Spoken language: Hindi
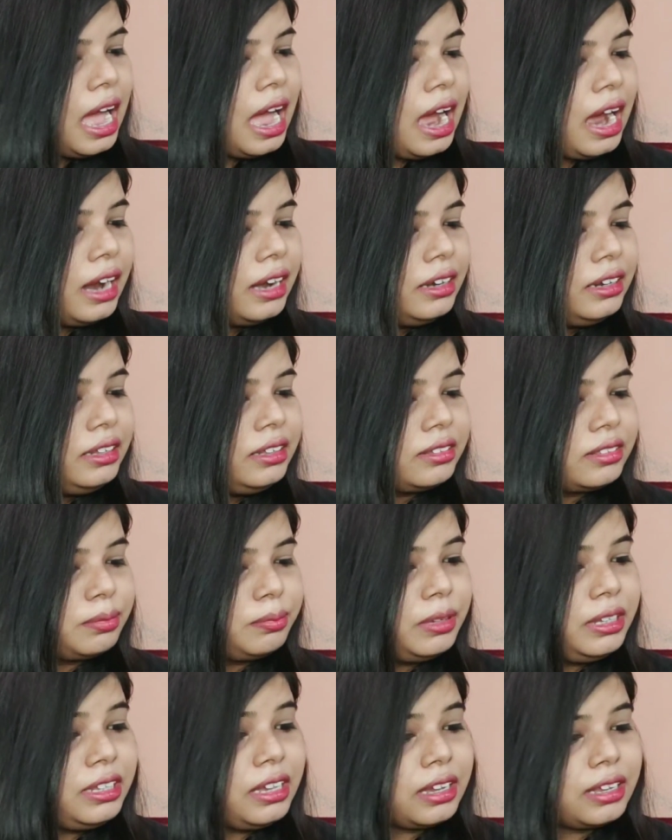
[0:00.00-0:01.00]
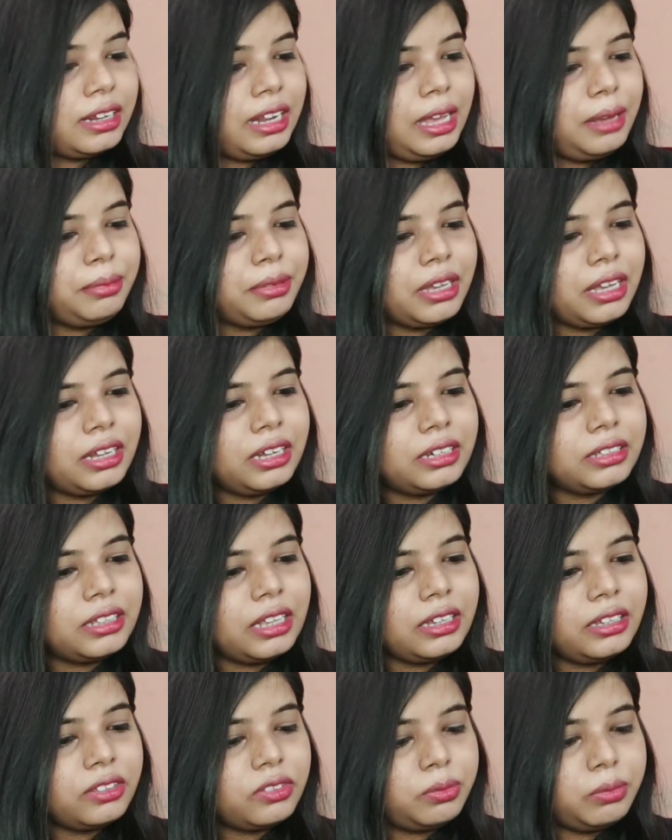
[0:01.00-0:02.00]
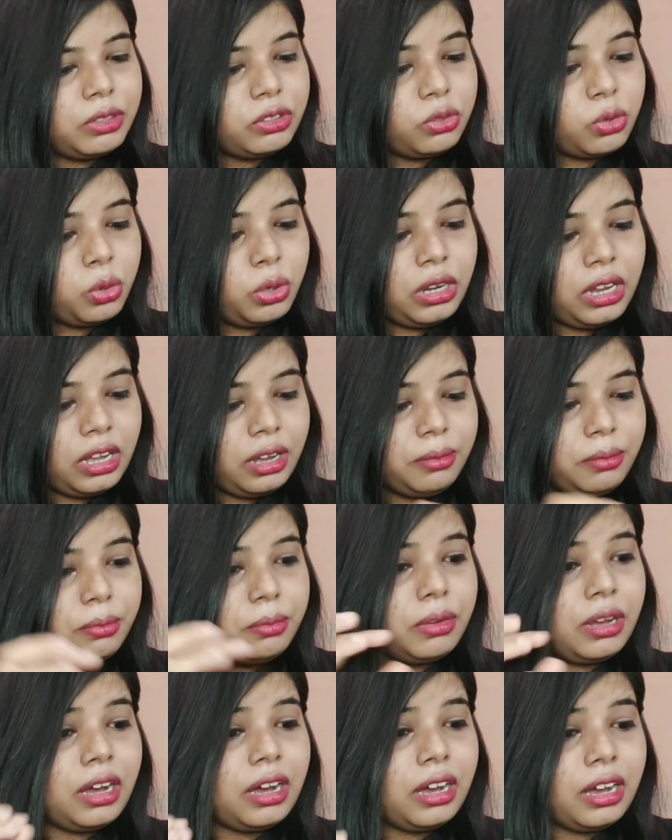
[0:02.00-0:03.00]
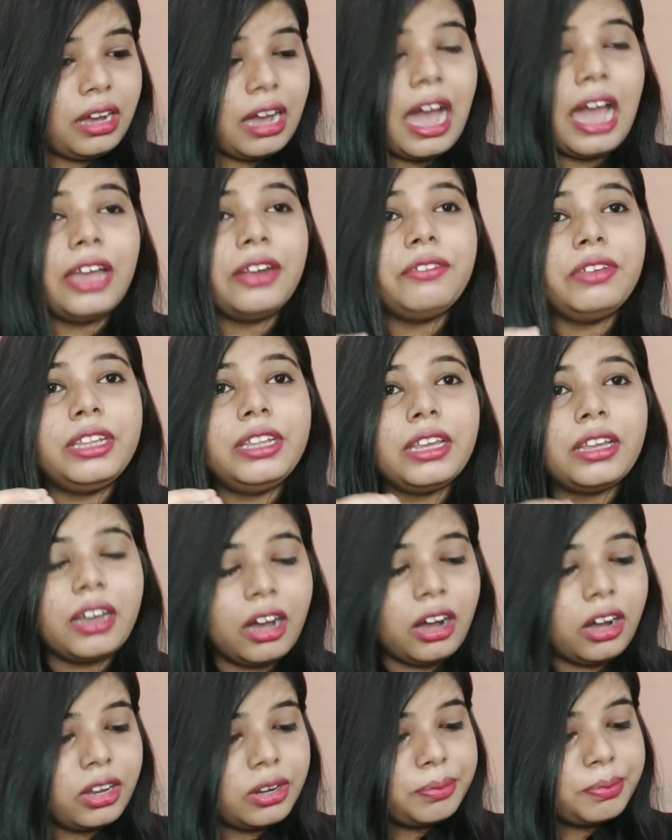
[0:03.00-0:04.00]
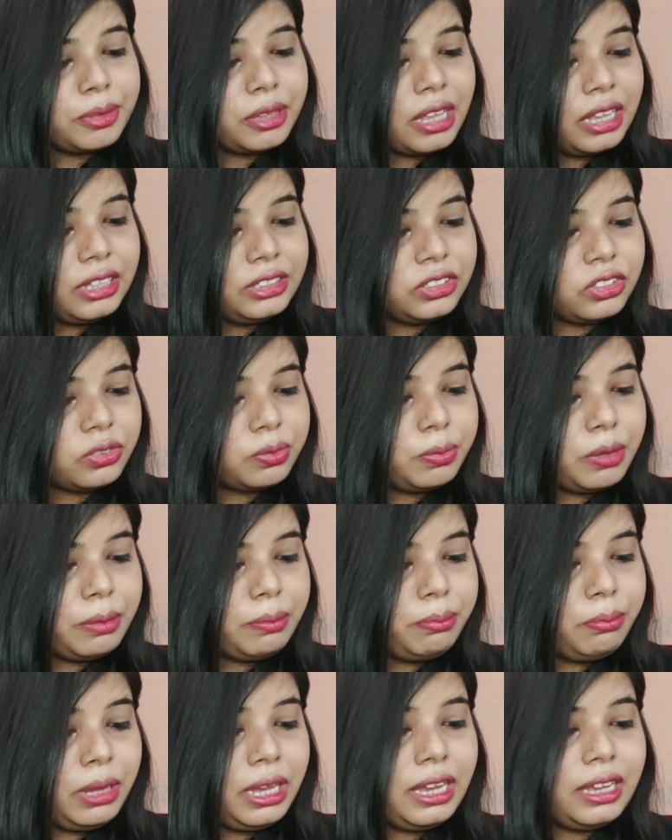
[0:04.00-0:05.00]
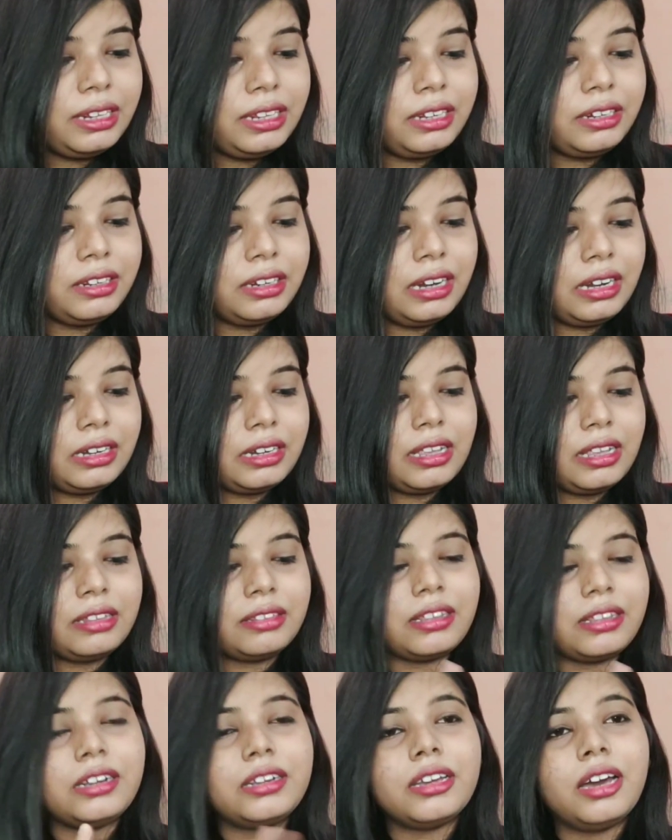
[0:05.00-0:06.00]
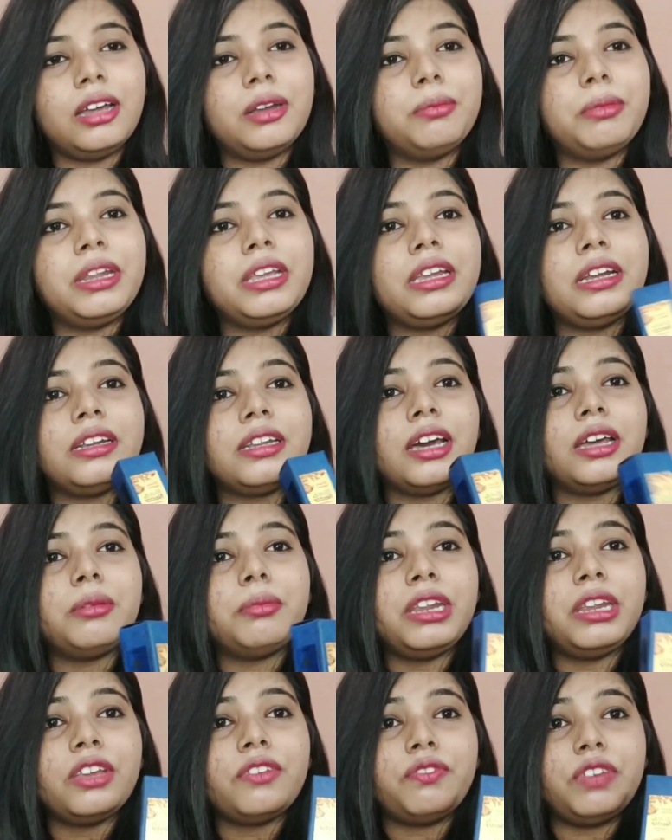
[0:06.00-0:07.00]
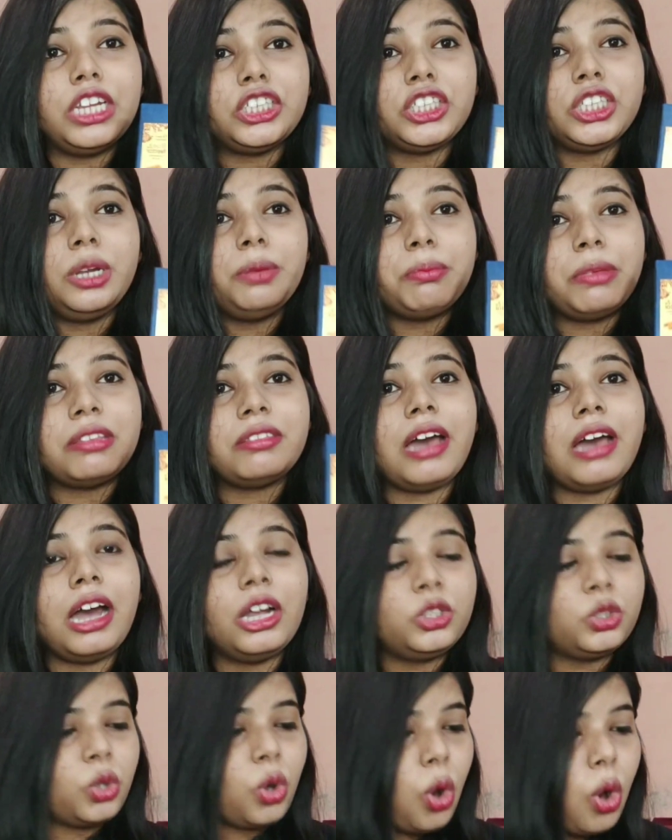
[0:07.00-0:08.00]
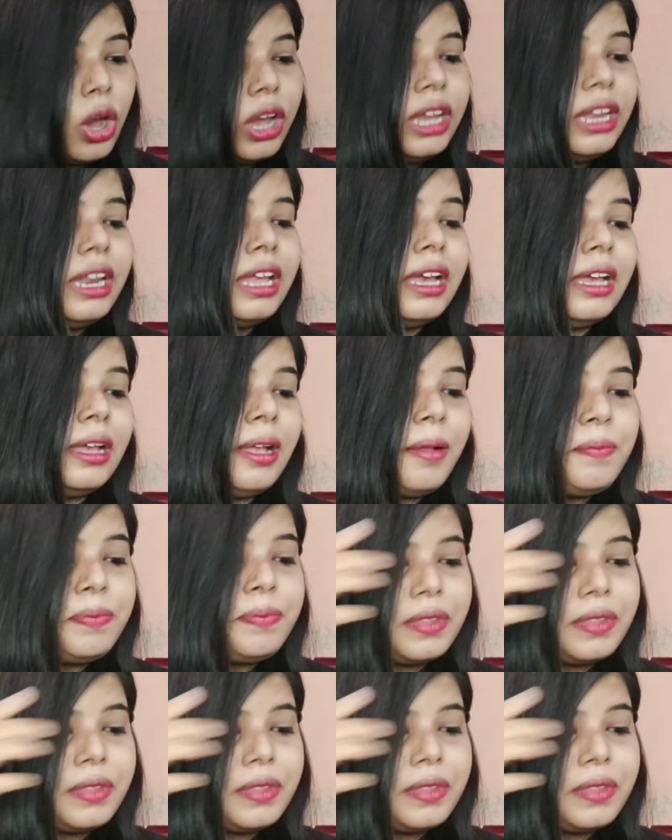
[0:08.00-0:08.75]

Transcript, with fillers: एंड इसमें ये क्लेम क्या करता है कि इसमें सोलह आयुर्वेदिक हर्ब्स हैं जिसमें मेन इंग्रेडिएंट है इसका टर्मरिक टर्मरिक फेशियल मसाज ऑयल है